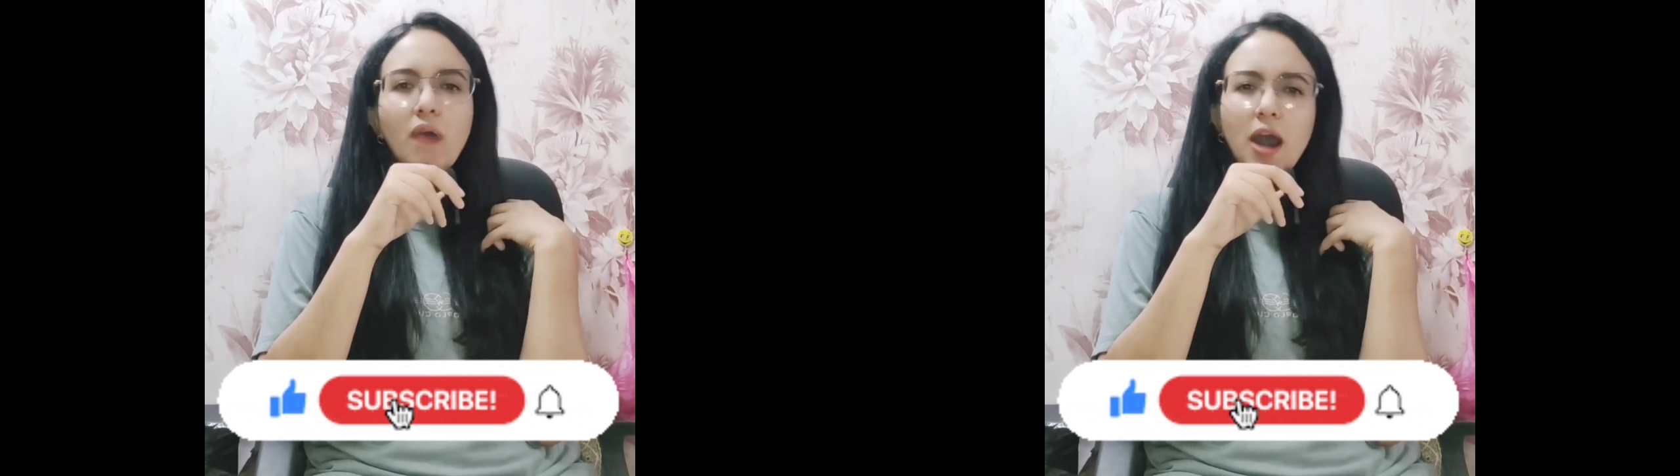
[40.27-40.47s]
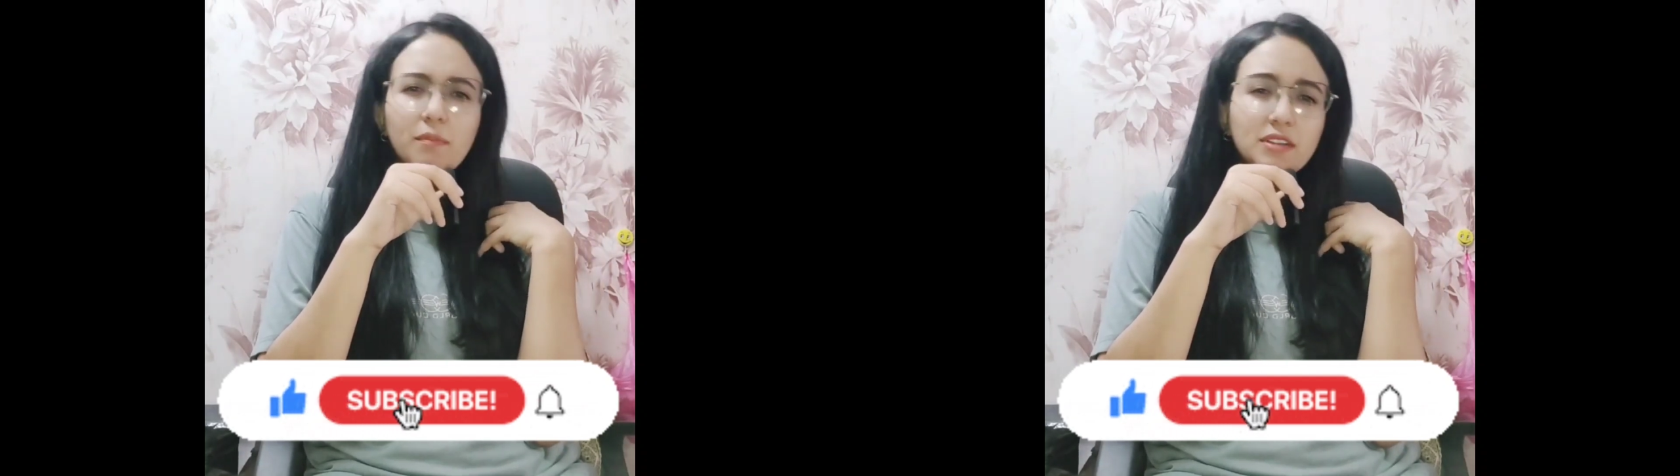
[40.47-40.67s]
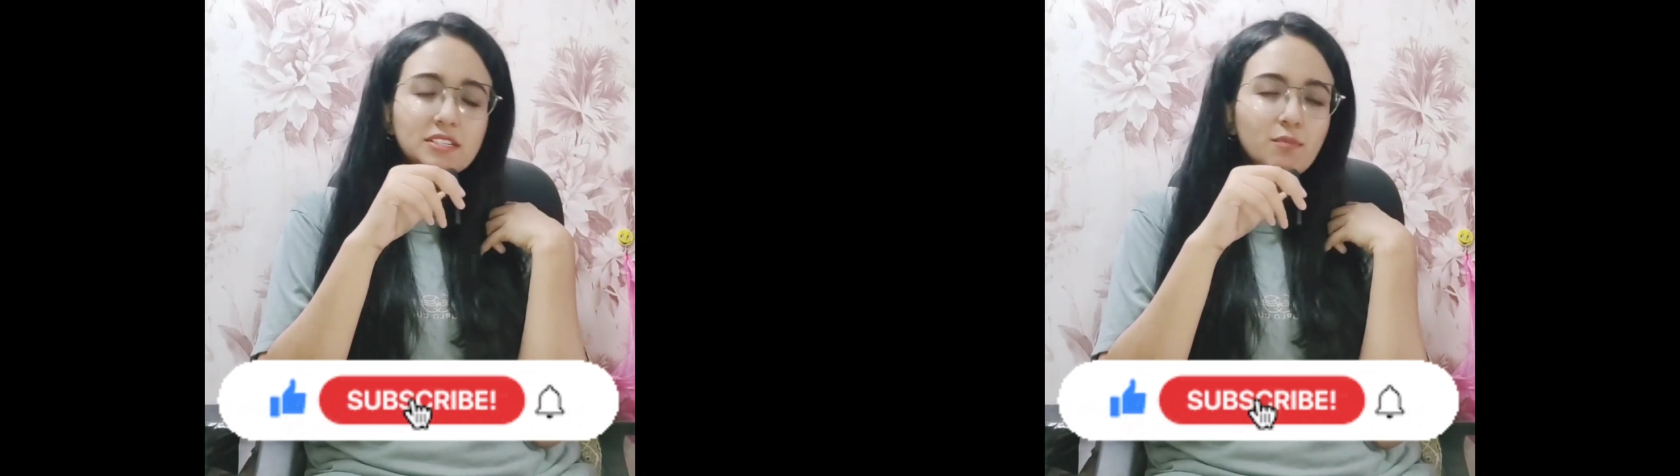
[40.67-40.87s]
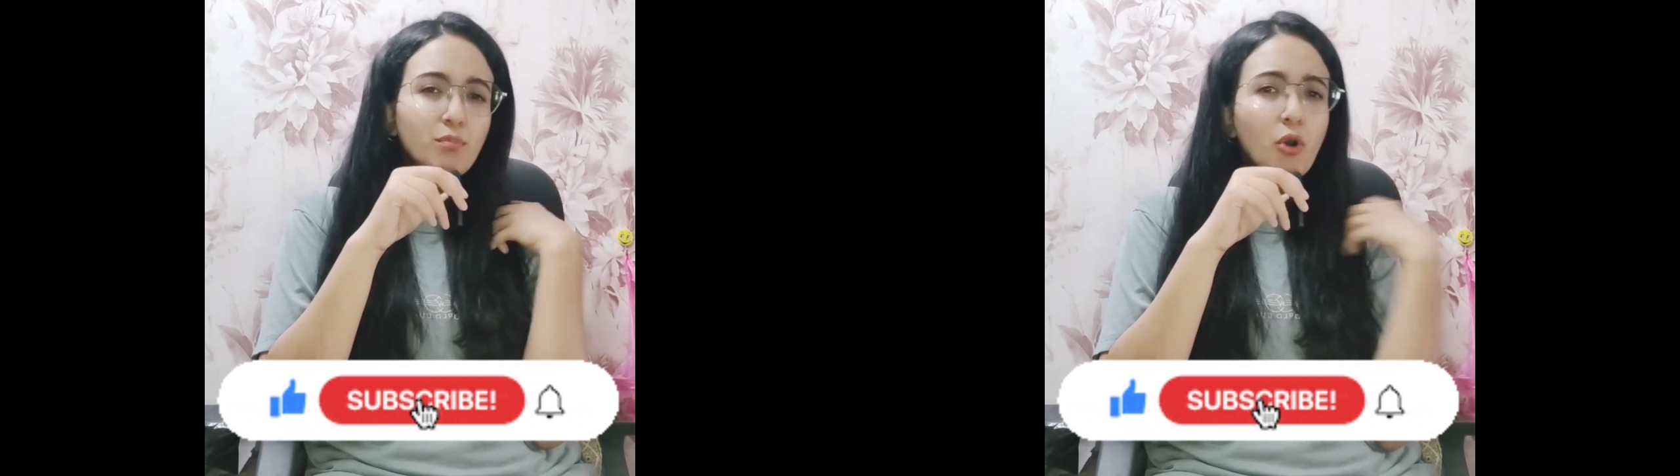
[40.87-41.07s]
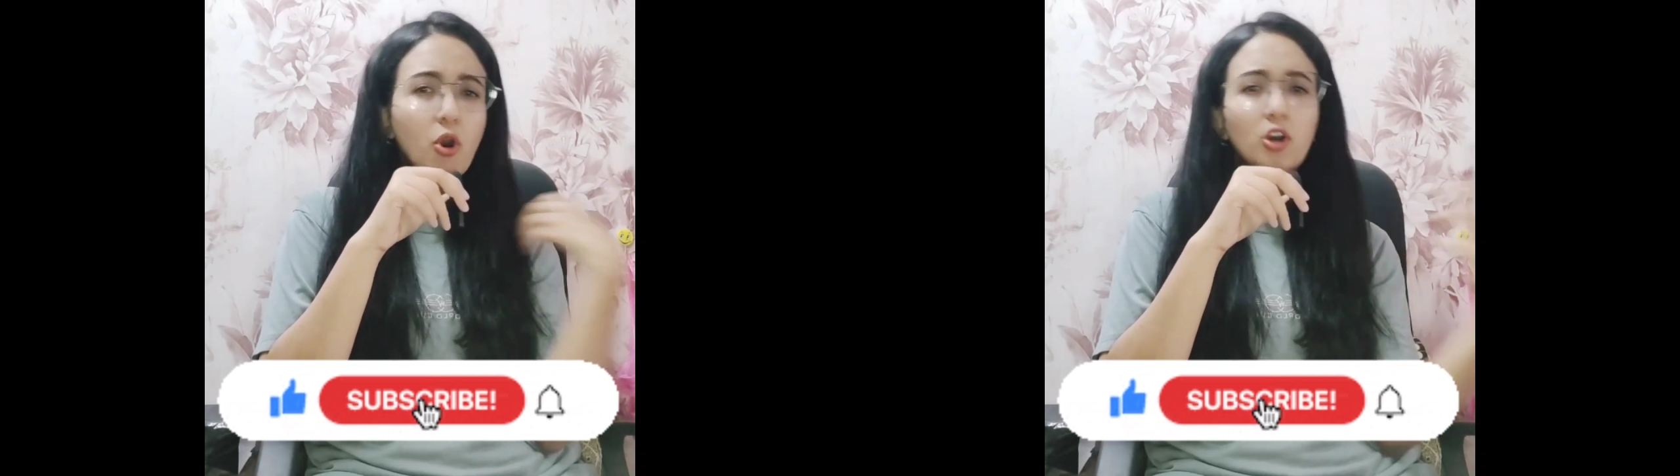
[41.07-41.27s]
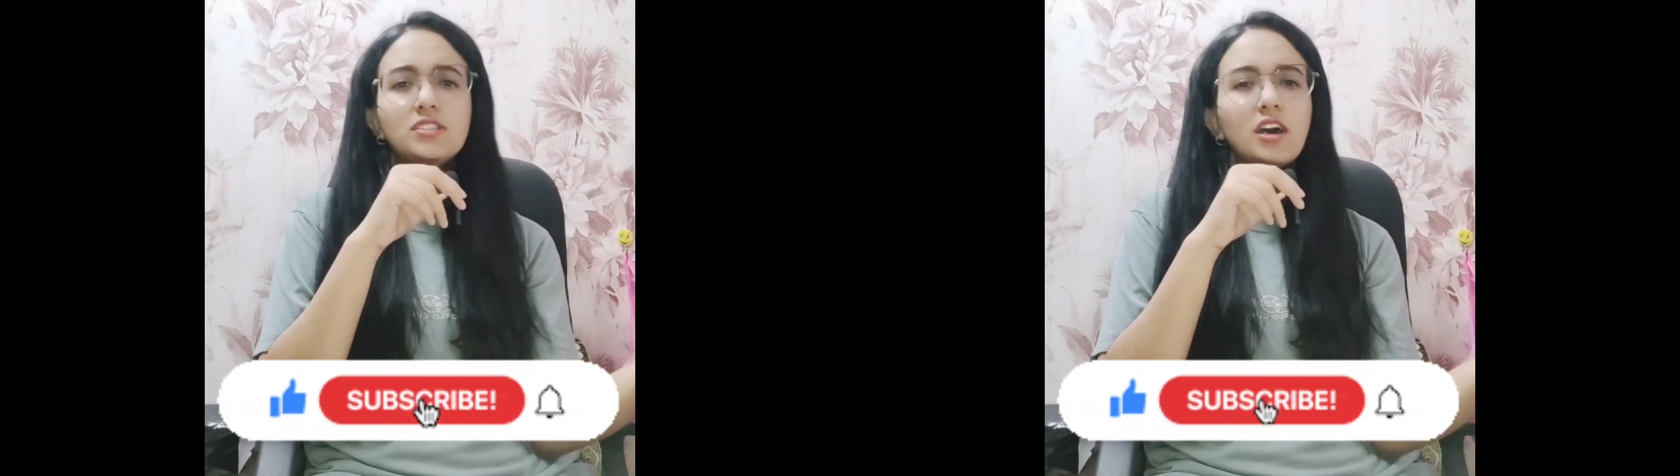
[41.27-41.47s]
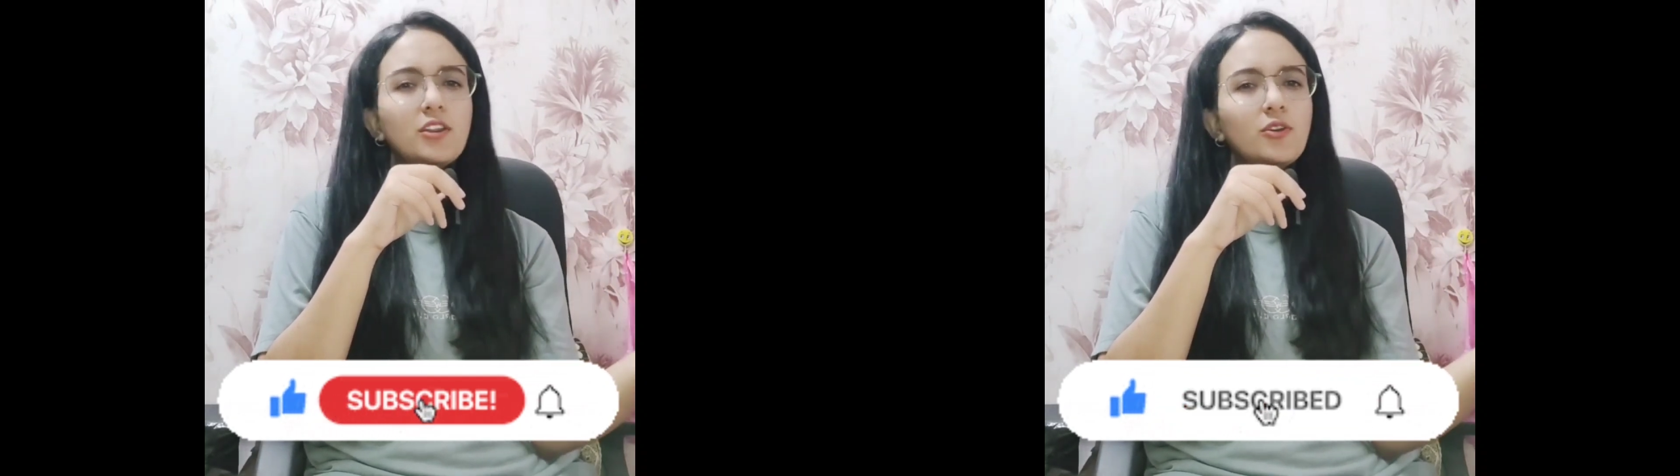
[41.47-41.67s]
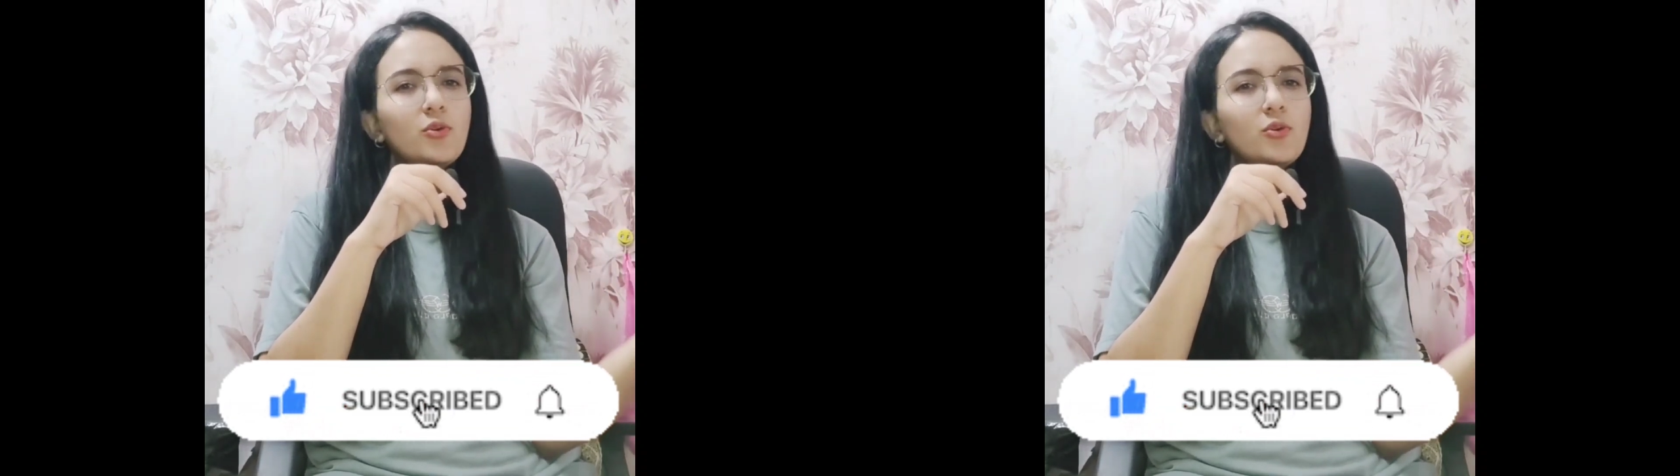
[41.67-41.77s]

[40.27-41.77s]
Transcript: आपने से बहुत सारे